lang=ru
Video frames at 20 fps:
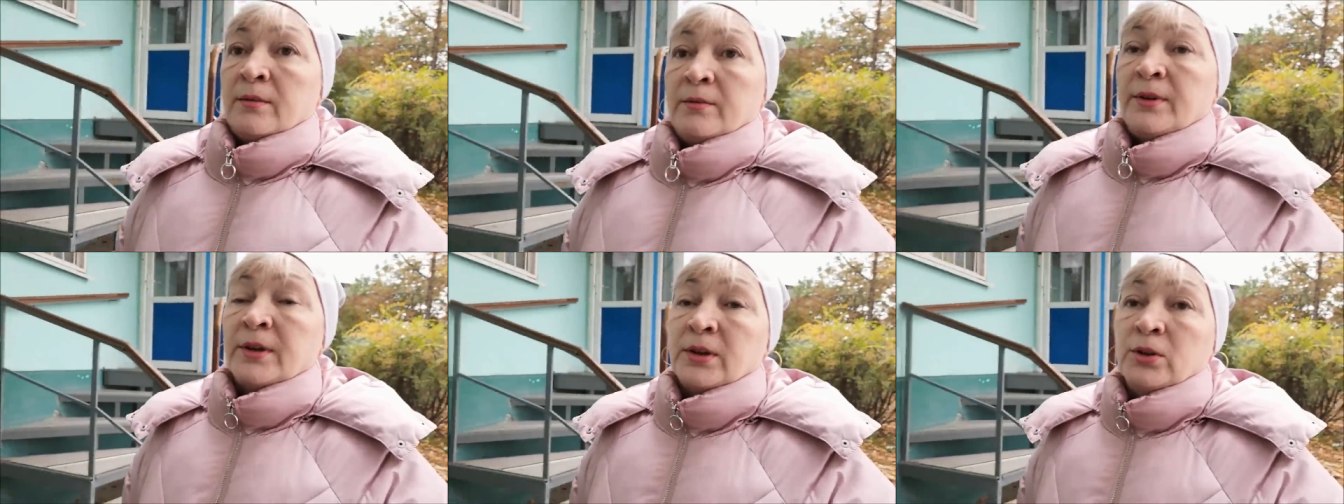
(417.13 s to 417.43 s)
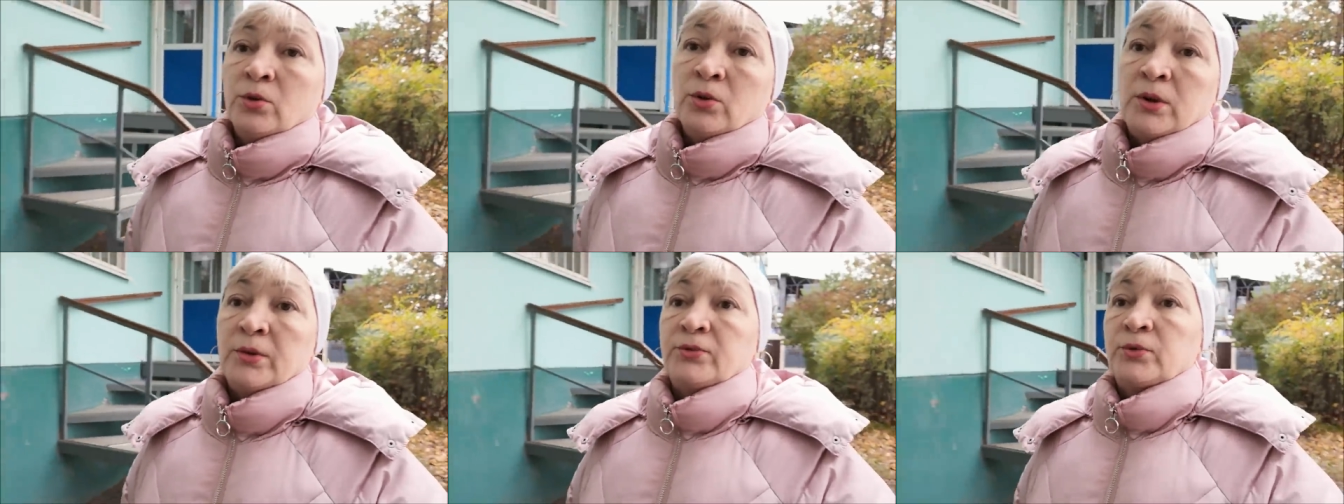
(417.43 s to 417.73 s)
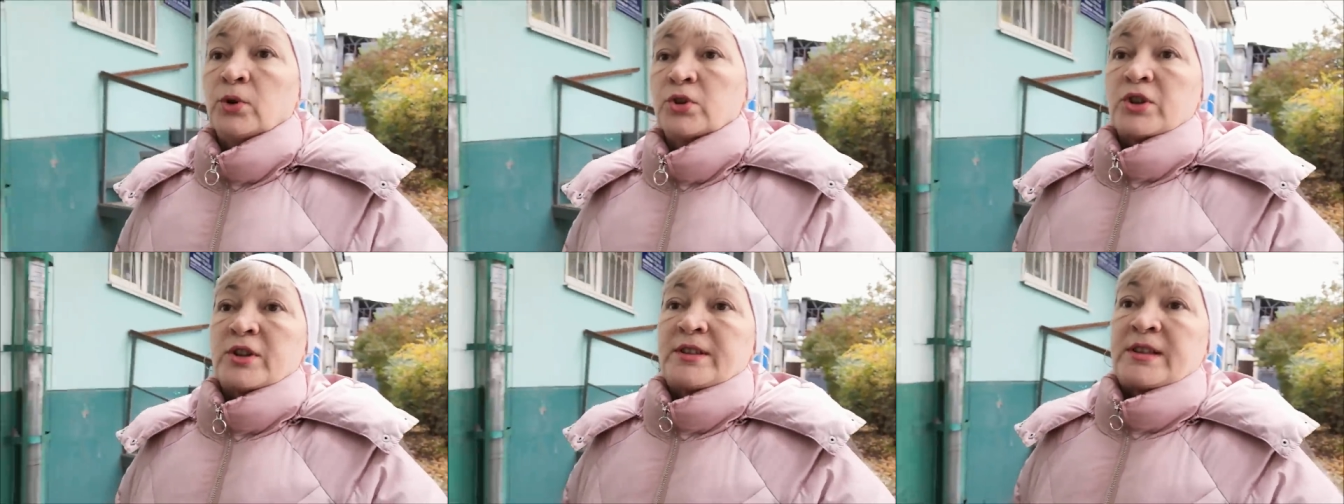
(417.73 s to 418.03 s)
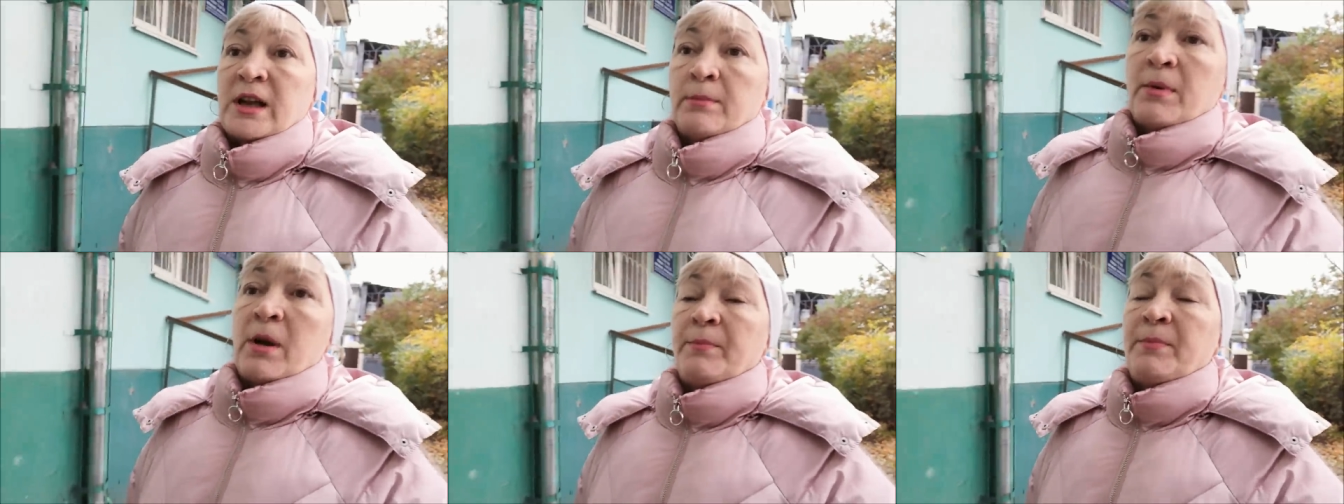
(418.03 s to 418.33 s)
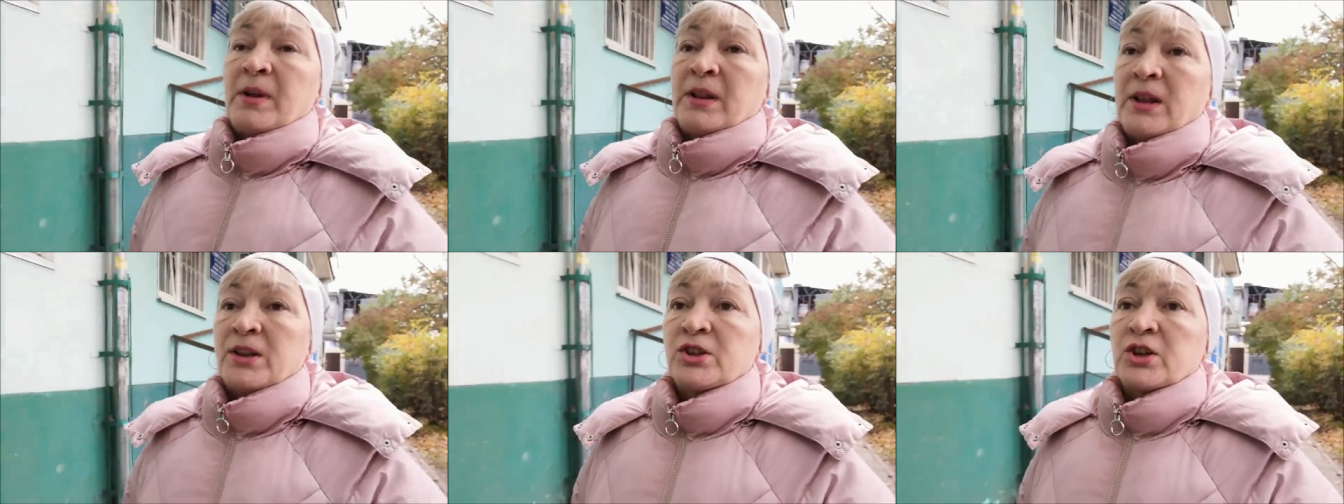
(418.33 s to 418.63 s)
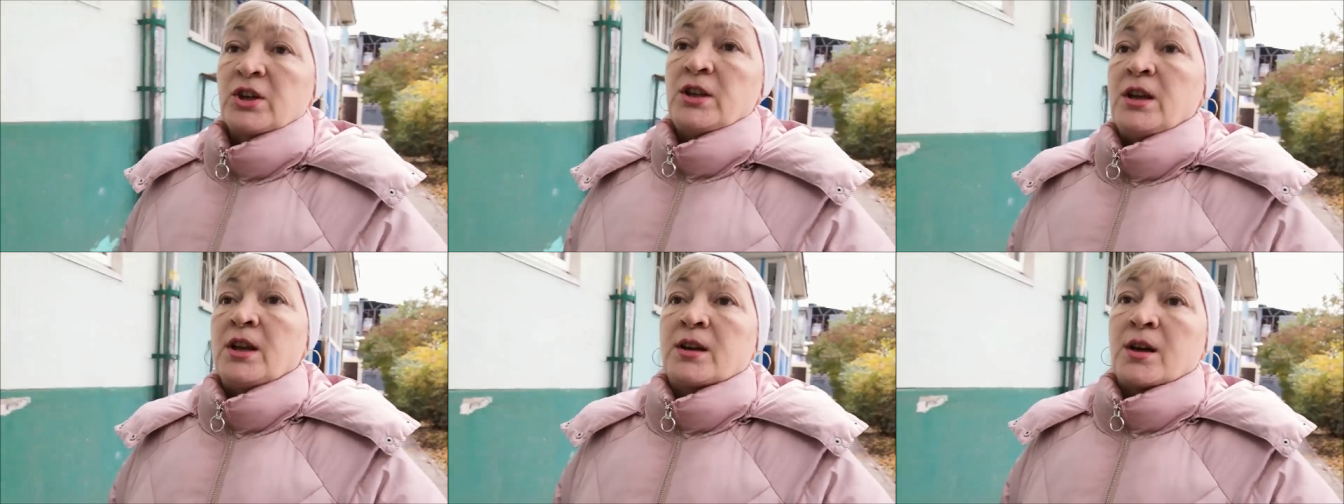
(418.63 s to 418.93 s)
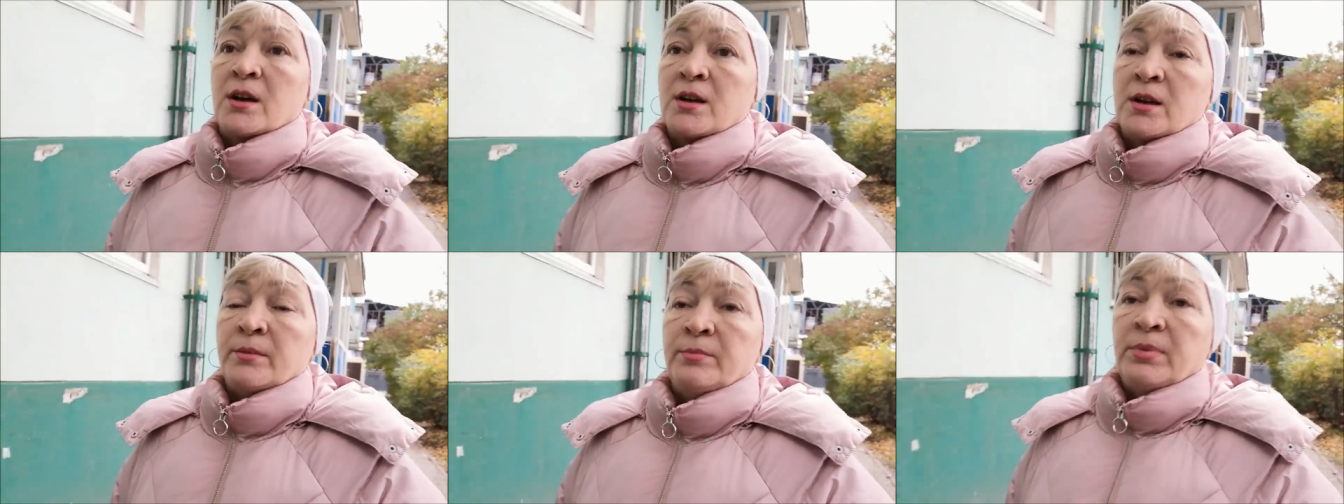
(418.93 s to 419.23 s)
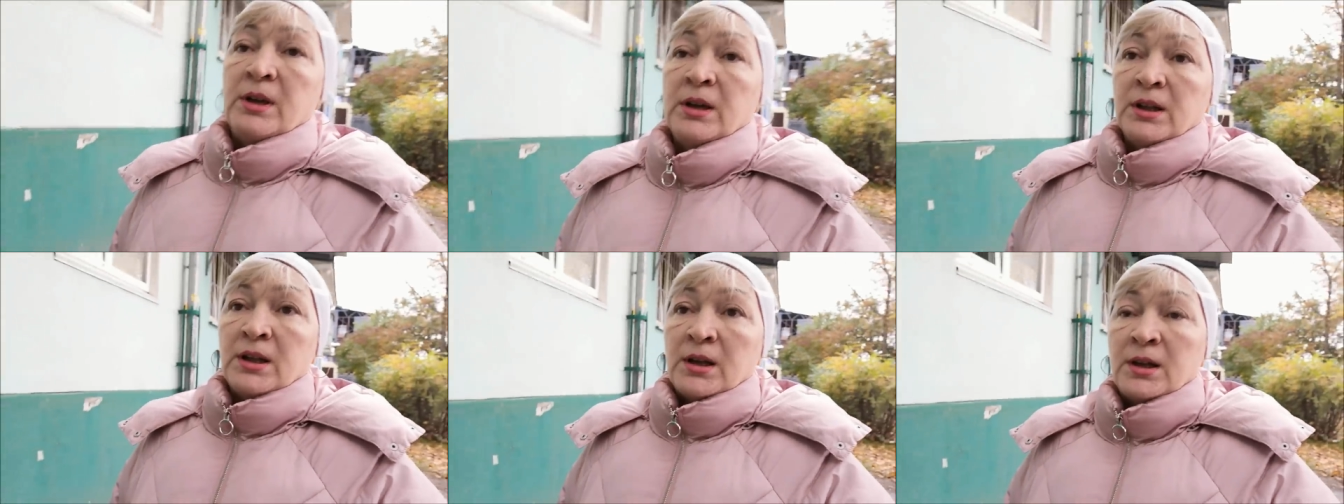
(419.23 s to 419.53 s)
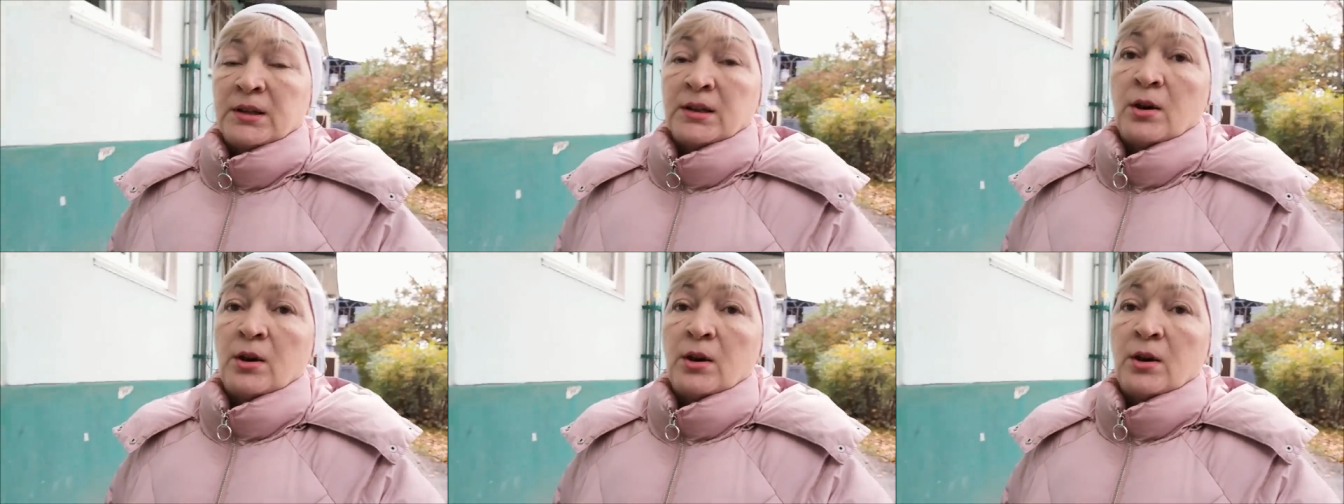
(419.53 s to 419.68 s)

вернули в то же самое положение, как и было.